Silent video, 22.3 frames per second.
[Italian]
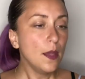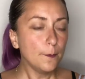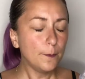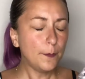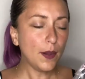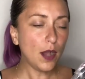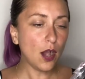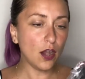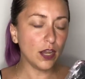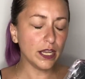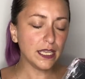
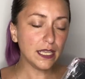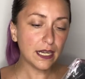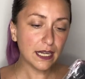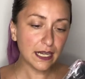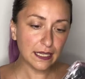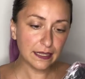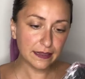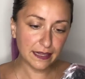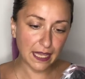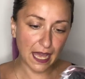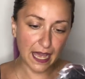Poi in
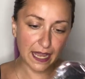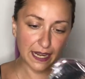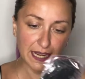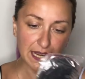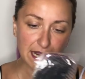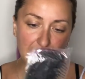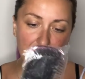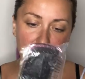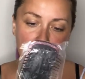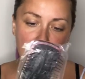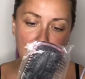realtà
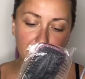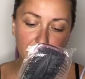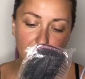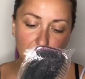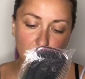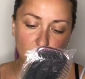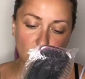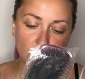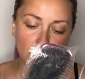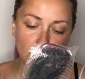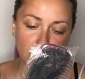
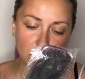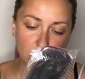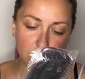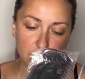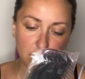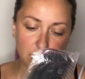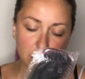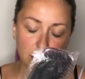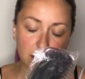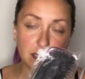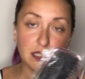regalavano uh,
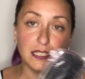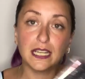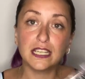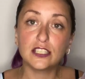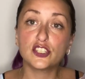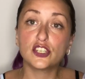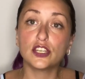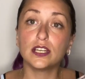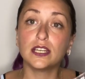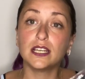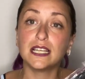una,
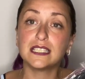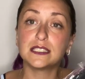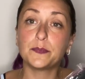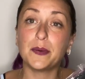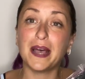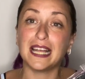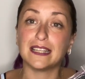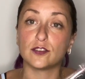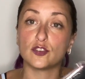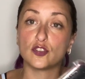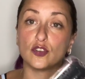una,
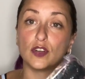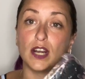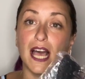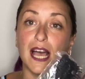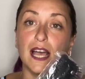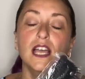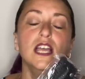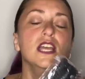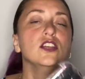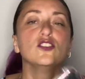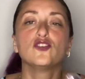
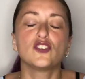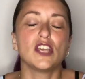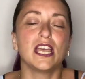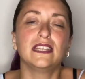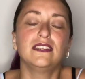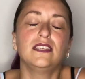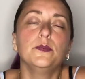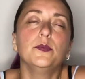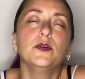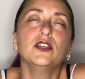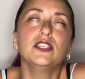spazzola, cioè
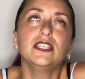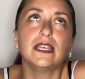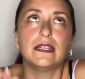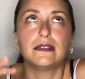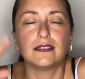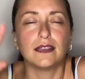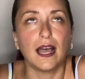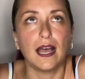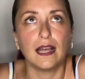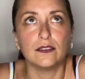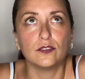tipo ogni
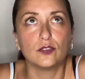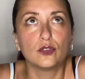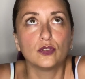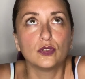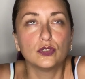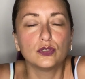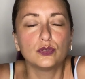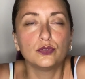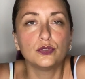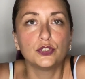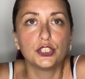
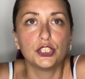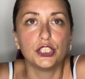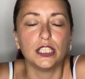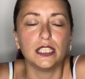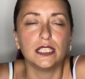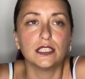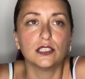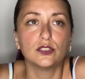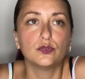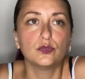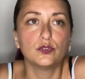tanto su
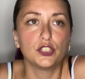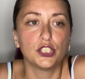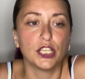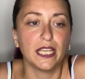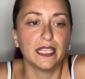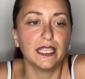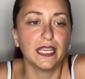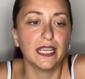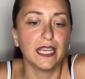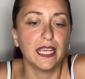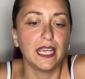Shein
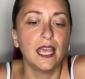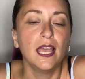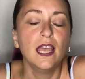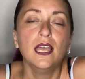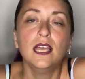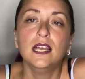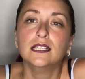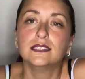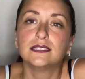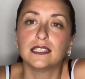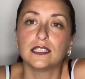succede che
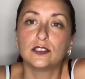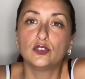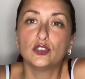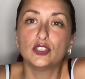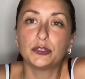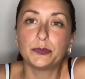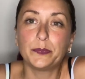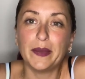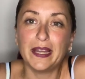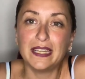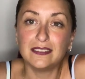se tu
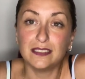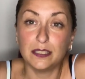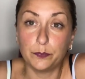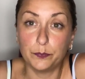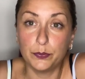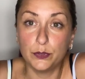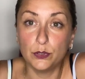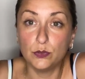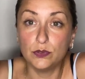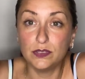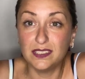spendi
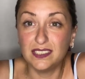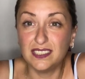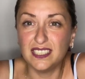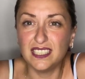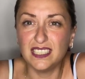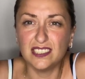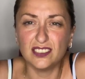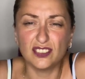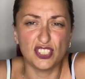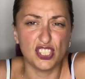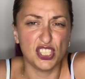più
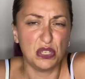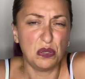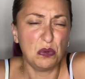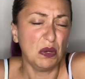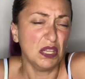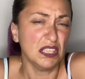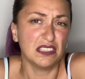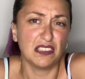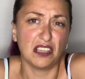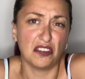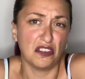di
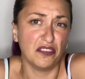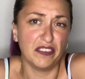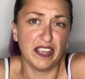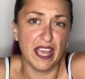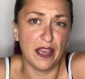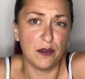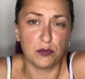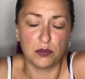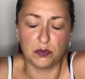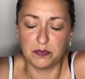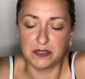59
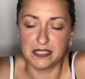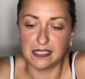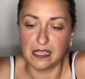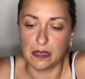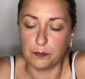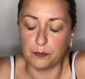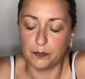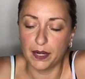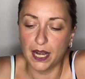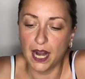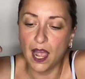euro mi
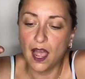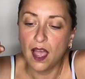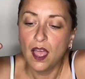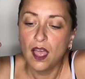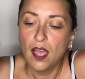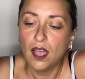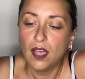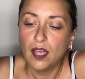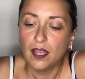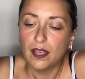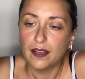sembra,
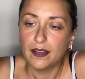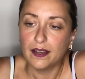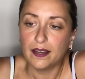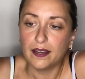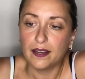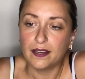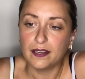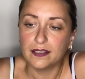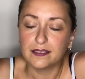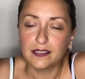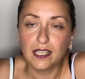
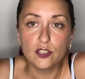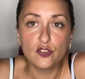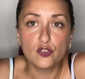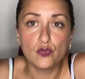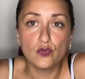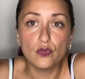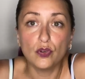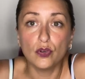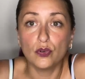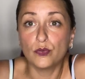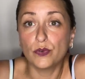uh, ti
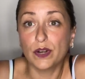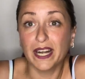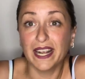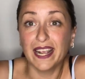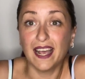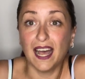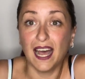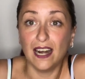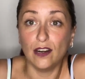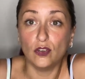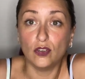aggiungono un
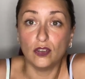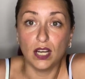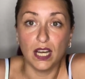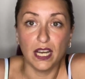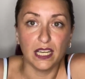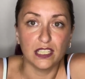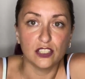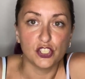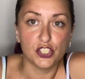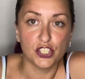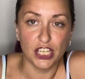regalo
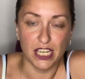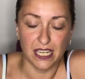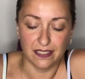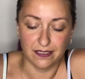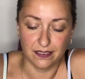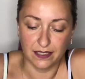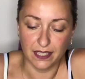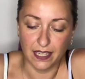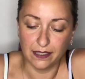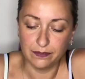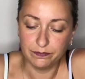a
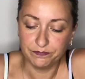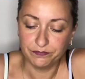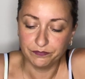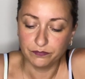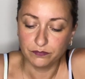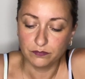scelta,